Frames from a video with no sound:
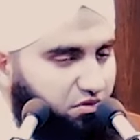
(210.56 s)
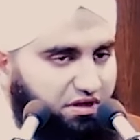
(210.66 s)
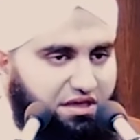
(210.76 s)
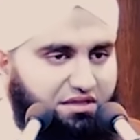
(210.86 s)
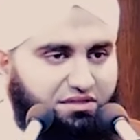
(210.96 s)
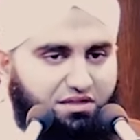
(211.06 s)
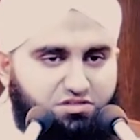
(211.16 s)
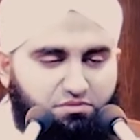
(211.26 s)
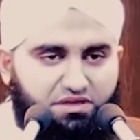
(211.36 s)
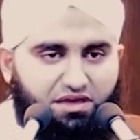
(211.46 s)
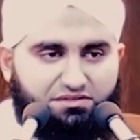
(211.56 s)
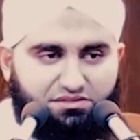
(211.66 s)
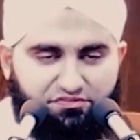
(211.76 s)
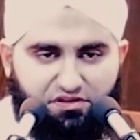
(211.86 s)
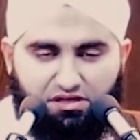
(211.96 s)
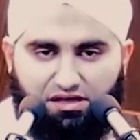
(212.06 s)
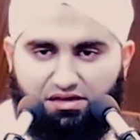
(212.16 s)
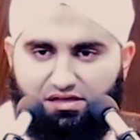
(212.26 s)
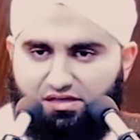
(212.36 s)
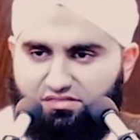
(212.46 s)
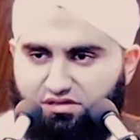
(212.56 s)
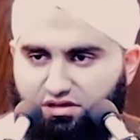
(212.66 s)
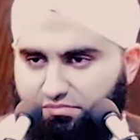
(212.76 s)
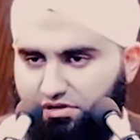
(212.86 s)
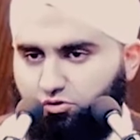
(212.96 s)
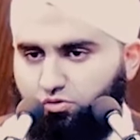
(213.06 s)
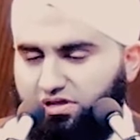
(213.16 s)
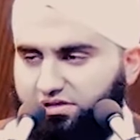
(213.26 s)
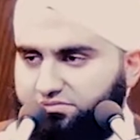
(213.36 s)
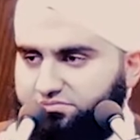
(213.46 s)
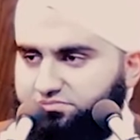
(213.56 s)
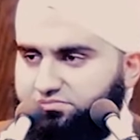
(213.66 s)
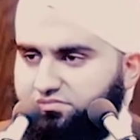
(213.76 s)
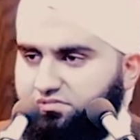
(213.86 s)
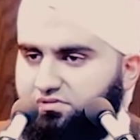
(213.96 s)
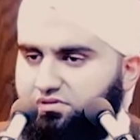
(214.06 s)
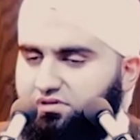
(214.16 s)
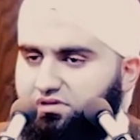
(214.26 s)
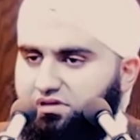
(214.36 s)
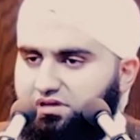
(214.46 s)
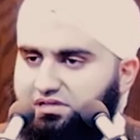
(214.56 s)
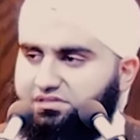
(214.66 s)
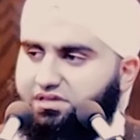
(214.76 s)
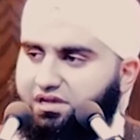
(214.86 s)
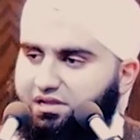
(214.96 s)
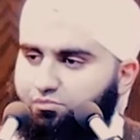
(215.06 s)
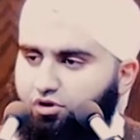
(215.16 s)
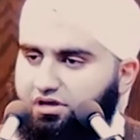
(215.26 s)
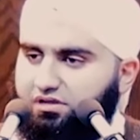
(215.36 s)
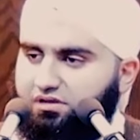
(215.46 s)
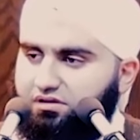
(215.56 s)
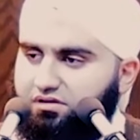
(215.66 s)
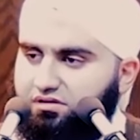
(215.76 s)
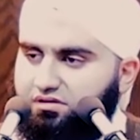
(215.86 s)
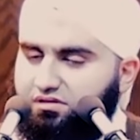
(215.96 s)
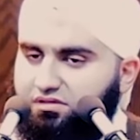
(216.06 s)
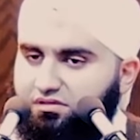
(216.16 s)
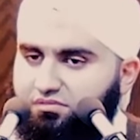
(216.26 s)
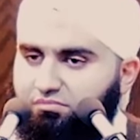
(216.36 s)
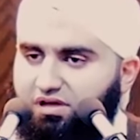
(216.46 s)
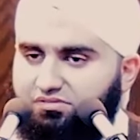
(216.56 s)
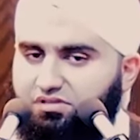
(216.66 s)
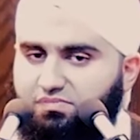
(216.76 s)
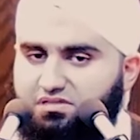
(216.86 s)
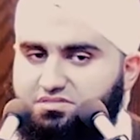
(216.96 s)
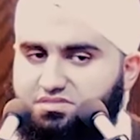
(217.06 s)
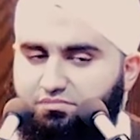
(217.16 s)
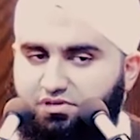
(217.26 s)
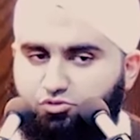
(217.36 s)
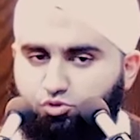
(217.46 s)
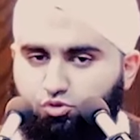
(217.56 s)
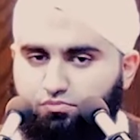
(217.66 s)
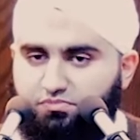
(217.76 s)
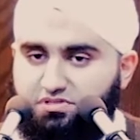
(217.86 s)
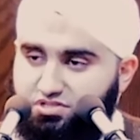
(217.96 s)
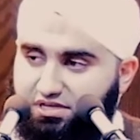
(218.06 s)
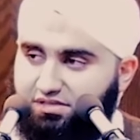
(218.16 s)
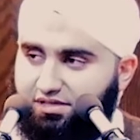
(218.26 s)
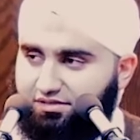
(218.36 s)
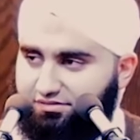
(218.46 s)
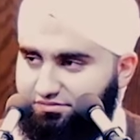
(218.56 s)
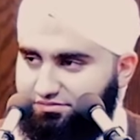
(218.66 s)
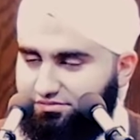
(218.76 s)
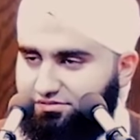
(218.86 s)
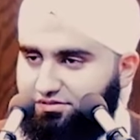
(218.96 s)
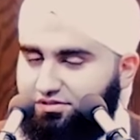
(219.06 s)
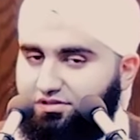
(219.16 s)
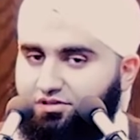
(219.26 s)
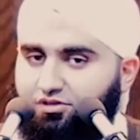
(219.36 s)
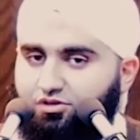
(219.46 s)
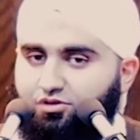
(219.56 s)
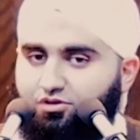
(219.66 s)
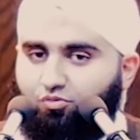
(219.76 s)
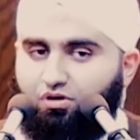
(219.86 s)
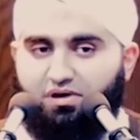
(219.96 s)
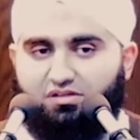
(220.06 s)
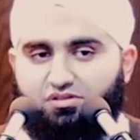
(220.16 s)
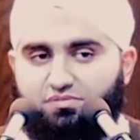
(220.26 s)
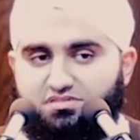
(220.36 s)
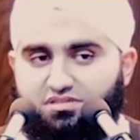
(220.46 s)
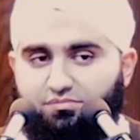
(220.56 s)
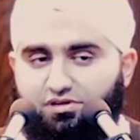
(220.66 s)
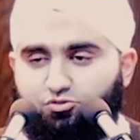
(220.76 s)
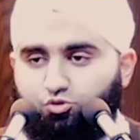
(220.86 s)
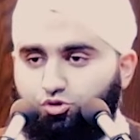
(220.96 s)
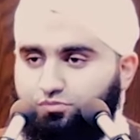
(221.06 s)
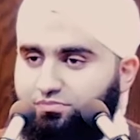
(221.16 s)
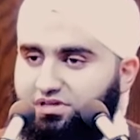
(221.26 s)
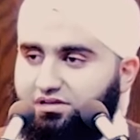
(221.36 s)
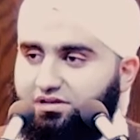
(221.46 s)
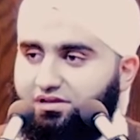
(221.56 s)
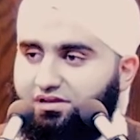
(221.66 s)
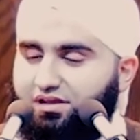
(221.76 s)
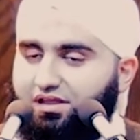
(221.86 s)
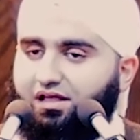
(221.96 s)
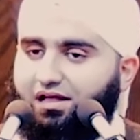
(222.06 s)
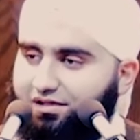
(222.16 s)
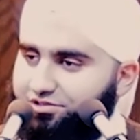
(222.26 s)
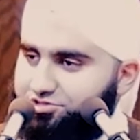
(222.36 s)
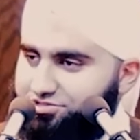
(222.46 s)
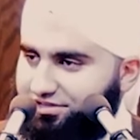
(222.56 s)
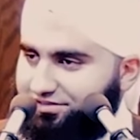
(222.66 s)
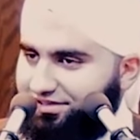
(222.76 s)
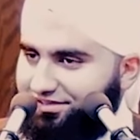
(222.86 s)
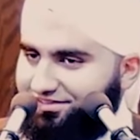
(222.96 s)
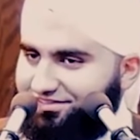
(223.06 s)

وكأن الجميع اتفق على هذه المقولة أتكلم عن بعض من سمعتهم من صيدا وبعض من سمعتهم من خارج صيدا